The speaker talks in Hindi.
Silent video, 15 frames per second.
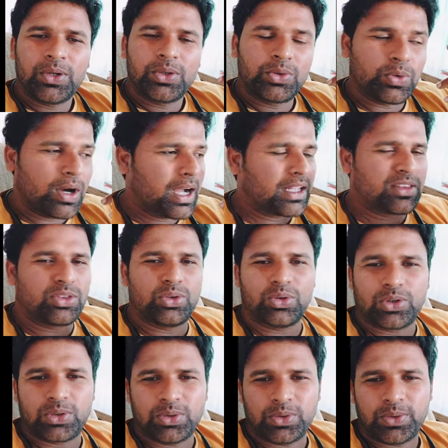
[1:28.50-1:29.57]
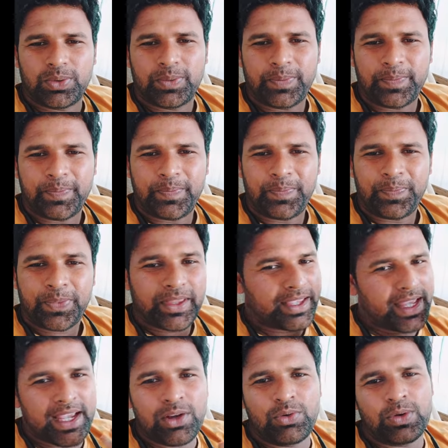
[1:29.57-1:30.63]
तो हाथ तोड़ दो
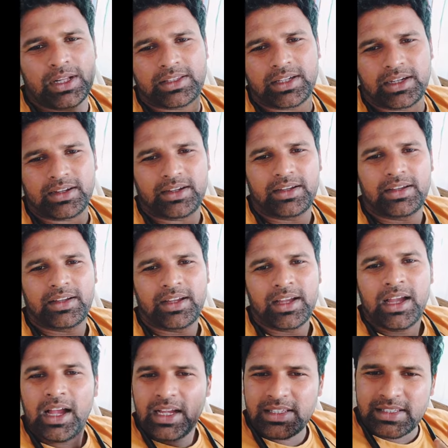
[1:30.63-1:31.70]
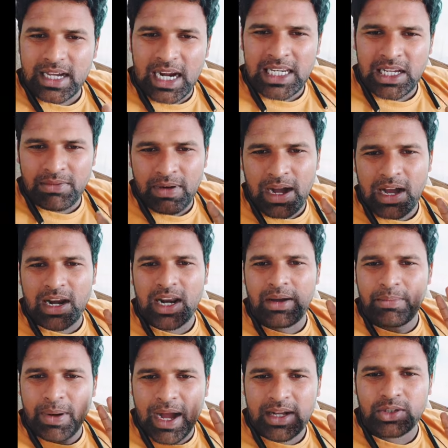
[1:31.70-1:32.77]
यही हुआ था जालियावाला
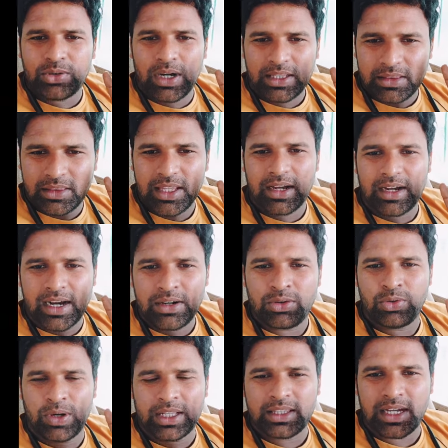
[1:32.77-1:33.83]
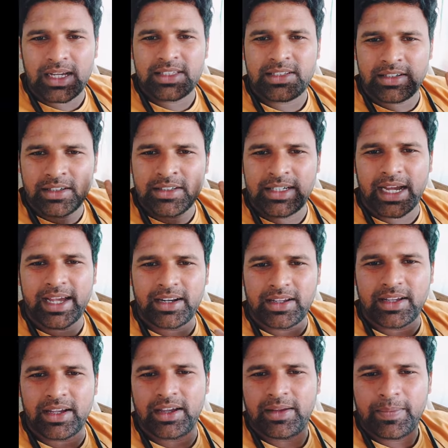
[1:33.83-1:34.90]
बाग जो हत्याकांड हुआ था जनरल डायर
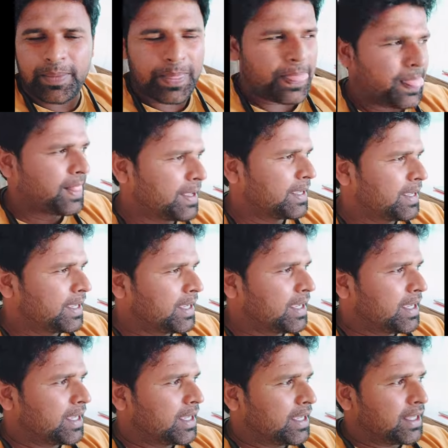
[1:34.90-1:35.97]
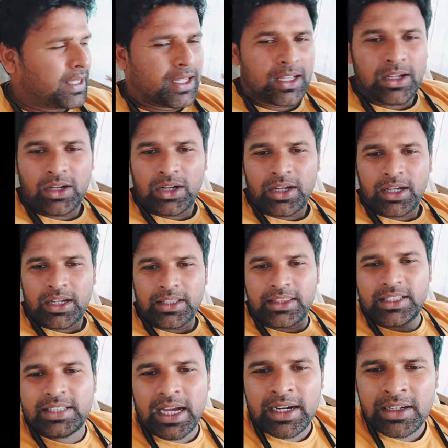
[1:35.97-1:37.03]
के
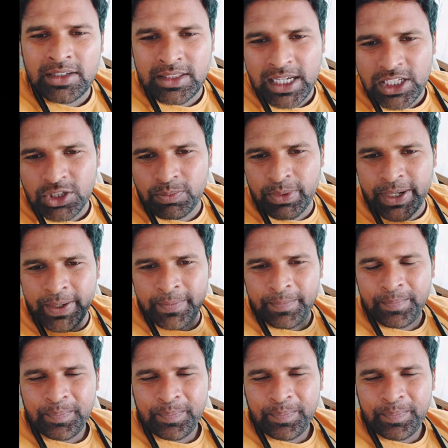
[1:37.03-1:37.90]
दिशा निर्देश में